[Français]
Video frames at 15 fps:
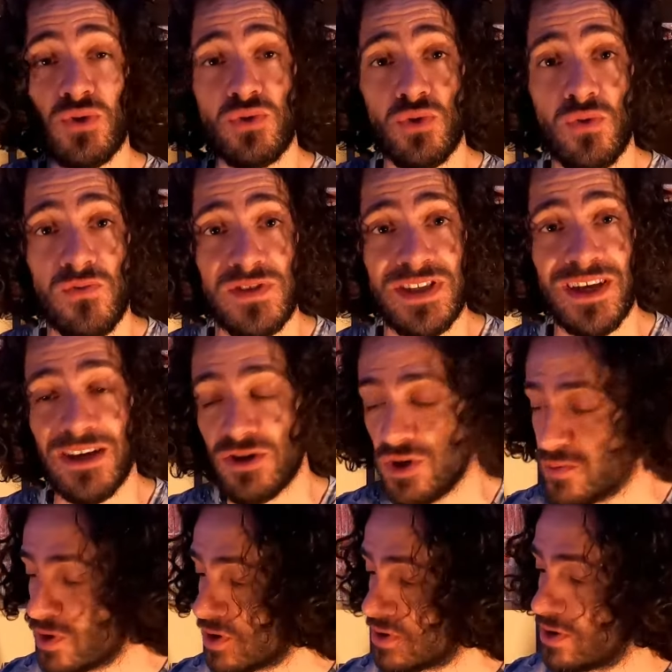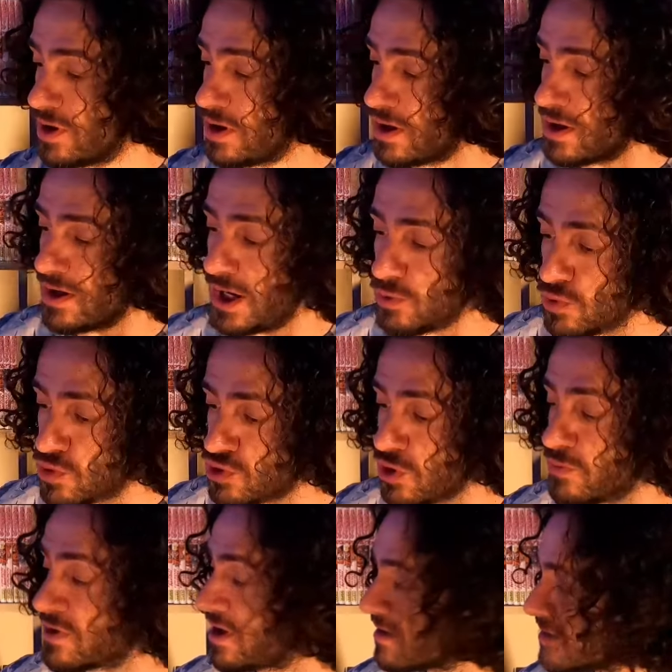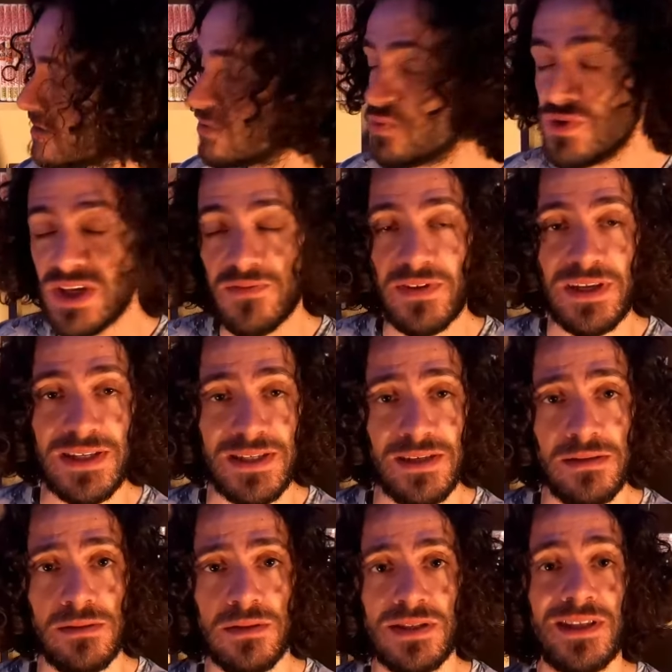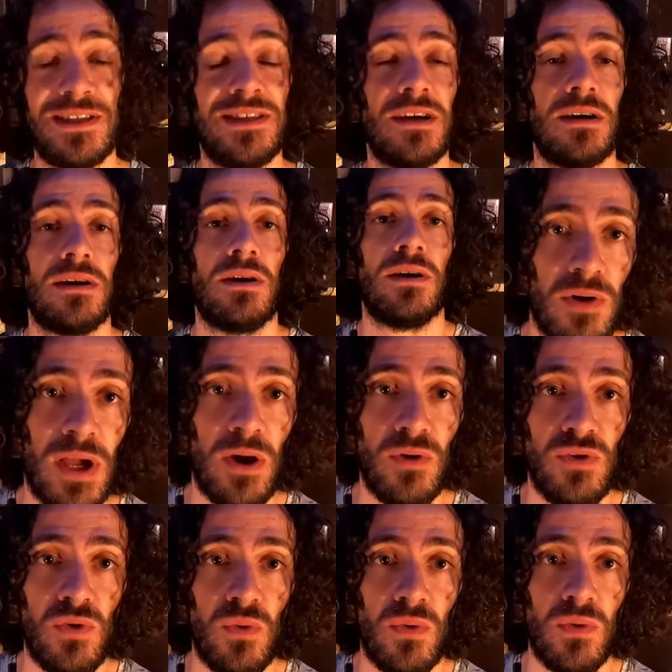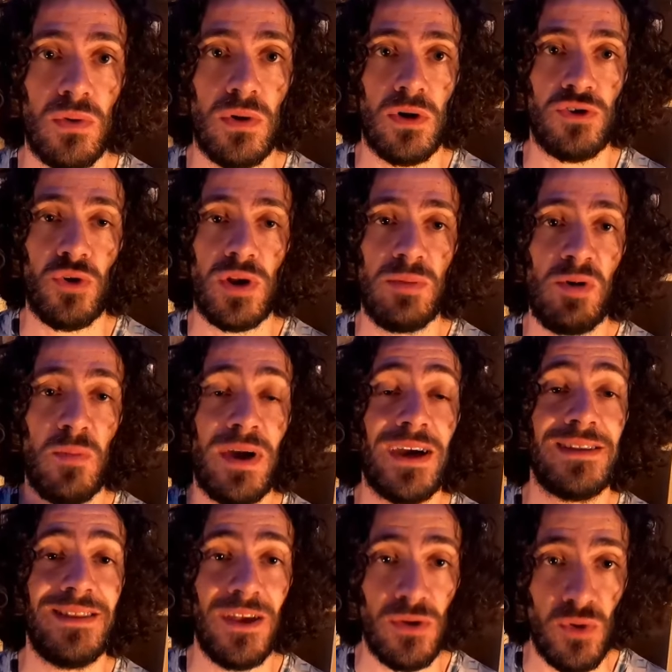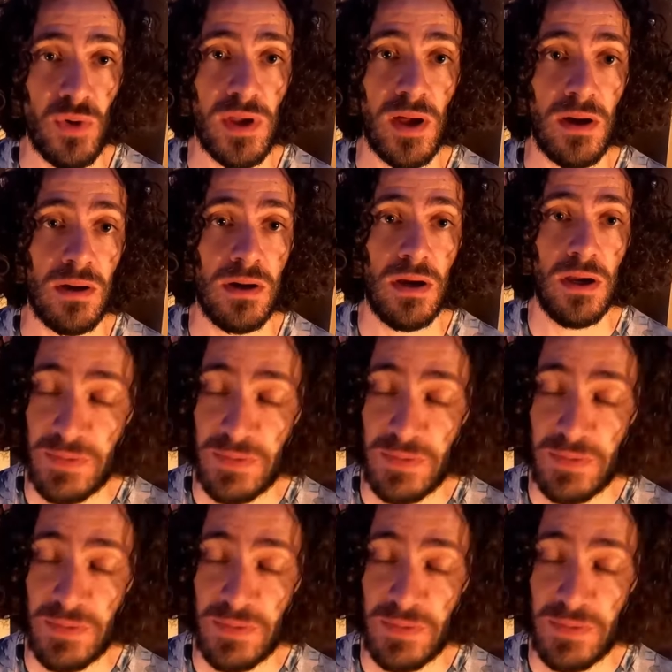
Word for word: on se retrouve directement là où le tome 4 nous avait laissé, c'est-à-dire dans la réunion entre les membres internes de Kara.